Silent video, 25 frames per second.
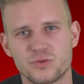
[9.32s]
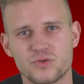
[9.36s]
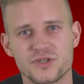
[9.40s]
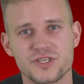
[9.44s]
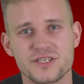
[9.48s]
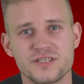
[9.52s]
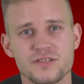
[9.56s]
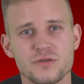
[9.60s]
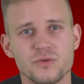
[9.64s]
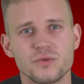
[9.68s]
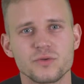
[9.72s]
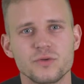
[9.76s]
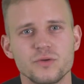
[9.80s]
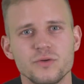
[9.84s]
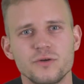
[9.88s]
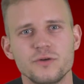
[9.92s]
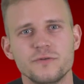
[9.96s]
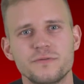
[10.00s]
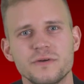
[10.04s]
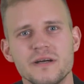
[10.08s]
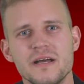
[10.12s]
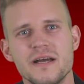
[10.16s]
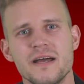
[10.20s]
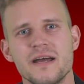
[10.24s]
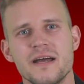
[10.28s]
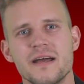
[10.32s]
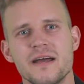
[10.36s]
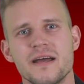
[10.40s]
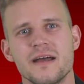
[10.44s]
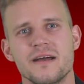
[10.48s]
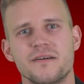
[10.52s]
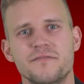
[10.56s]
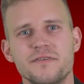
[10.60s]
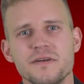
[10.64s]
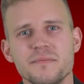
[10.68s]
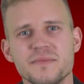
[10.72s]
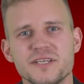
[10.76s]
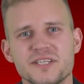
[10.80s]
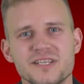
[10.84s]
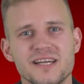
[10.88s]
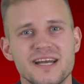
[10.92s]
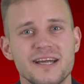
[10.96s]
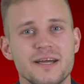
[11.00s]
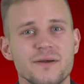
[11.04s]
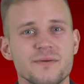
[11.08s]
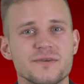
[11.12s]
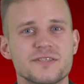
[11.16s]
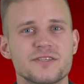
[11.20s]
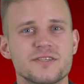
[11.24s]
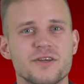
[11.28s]
którzy z nudów
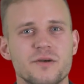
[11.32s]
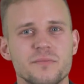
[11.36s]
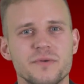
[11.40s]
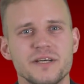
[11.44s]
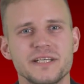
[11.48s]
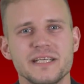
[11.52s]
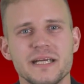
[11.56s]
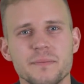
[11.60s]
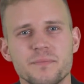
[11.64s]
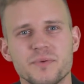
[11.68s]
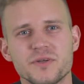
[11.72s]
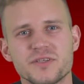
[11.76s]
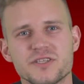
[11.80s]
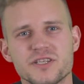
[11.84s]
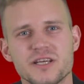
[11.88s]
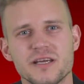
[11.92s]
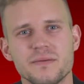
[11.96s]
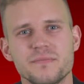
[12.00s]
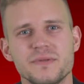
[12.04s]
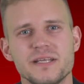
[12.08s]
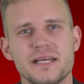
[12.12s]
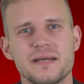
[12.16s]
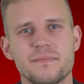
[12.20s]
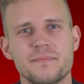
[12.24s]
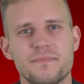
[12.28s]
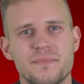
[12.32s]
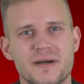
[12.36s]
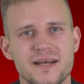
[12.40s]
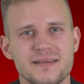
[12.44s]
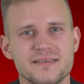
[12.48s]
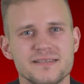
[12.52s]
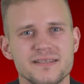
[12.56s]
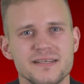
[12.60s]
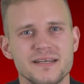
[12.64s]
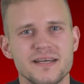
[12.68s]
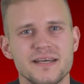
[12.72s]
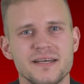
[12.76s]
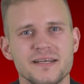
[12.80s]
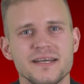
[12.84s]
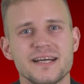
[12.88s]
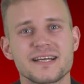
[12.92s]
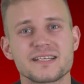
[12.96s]
wymyślają sobie niepotrzebne pasje,